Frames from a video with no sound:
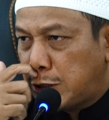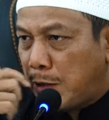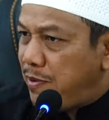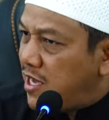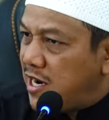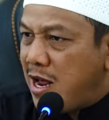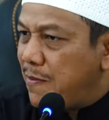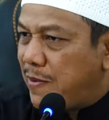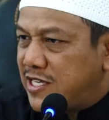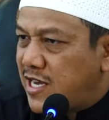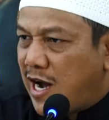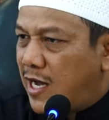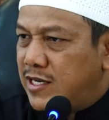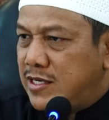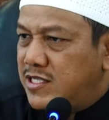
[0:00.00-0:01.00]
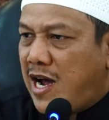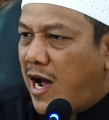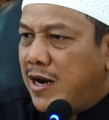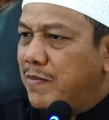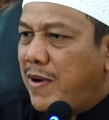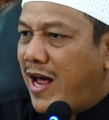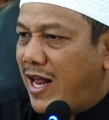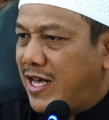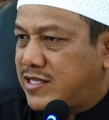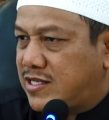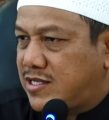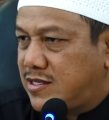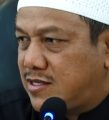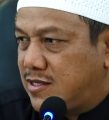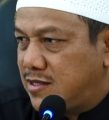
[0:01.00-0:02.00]
Tapi kenapa jangan jangan balas
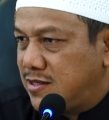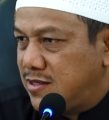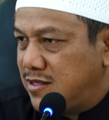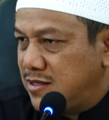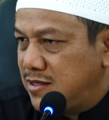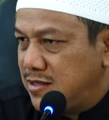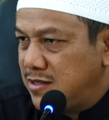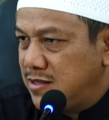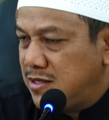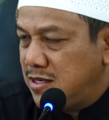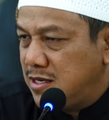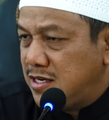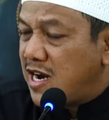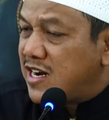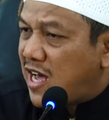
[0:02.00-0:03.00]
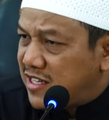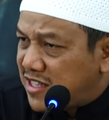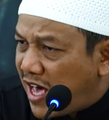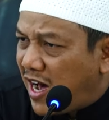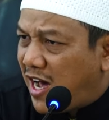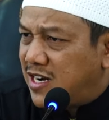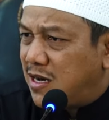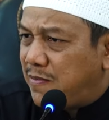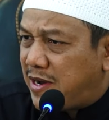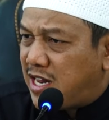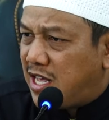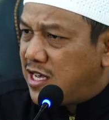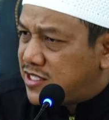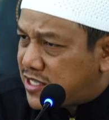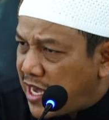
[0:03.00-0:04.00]
dan katakan
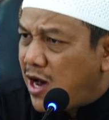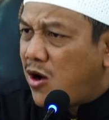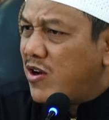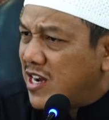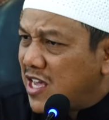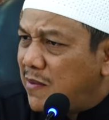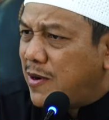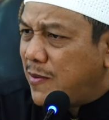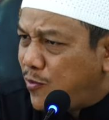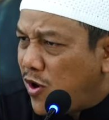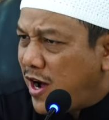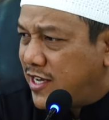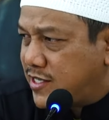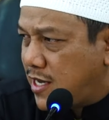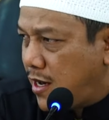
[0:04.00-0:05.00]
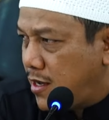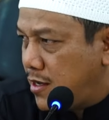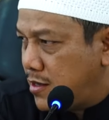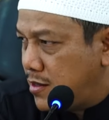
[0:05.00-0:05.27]
kepadanya, saya orang yang berpuasa.